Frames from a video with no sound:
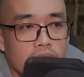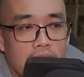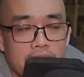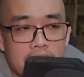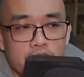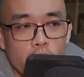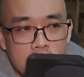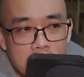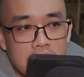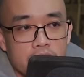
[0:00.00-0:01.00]
Đặc biệt là
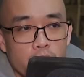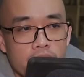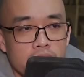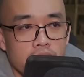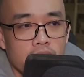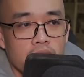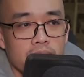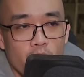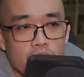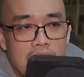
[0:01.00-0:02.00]
cổng lông vũ trên đỉnh
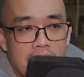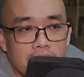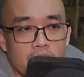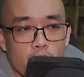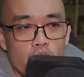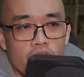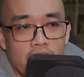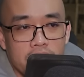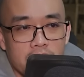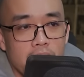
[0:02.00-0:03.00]
đầu càng đỏ chói
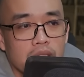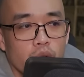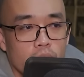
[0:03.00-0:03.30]
bừng bừng.